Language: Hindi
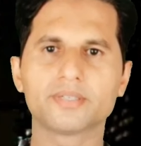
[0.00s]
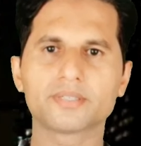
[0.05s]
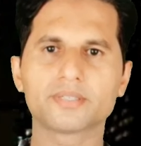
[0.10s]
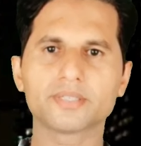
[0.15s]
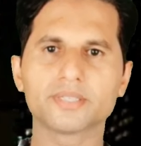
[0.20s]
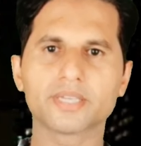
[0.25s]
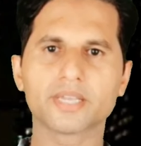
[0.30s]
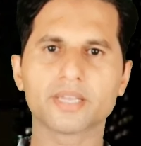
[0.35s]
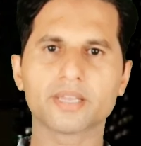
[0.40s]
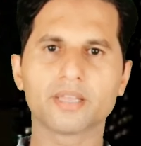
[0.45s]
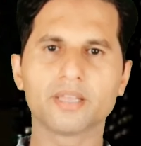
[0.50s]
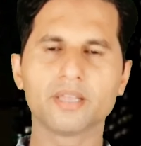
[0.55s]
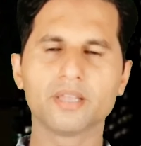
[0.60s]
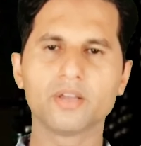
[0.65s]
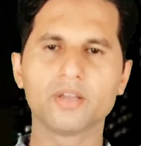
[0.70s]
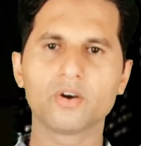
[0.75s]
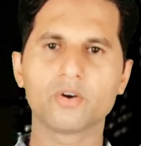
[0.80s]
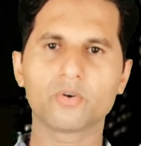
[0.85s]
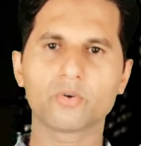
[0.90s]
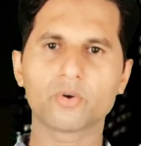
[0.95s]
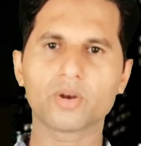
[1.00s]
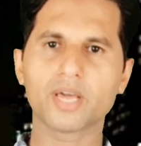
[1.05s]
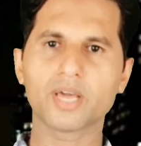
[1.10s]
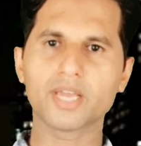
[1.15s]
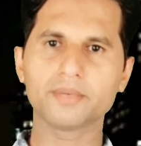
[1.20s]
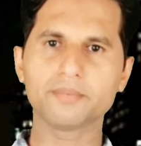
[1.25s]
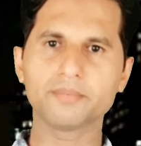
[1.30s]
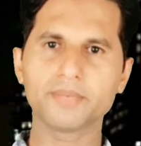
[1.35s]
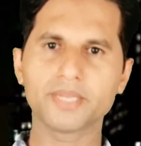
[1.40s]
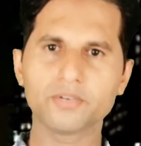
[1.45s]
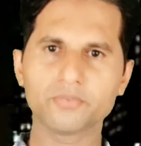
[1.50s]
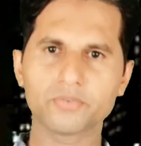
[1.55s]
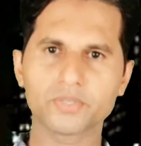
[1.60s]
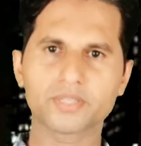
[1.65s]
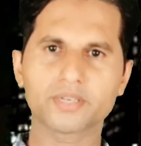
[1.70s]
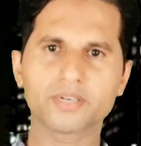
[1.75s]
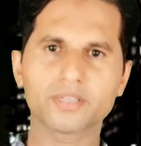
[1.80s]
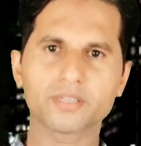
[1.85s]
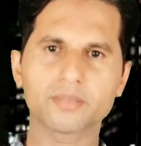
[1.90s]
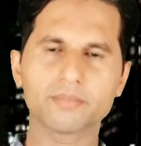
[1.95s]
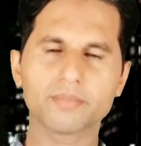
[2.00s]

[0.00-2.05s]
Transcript: ठीक है और ना ही मेरी फितरत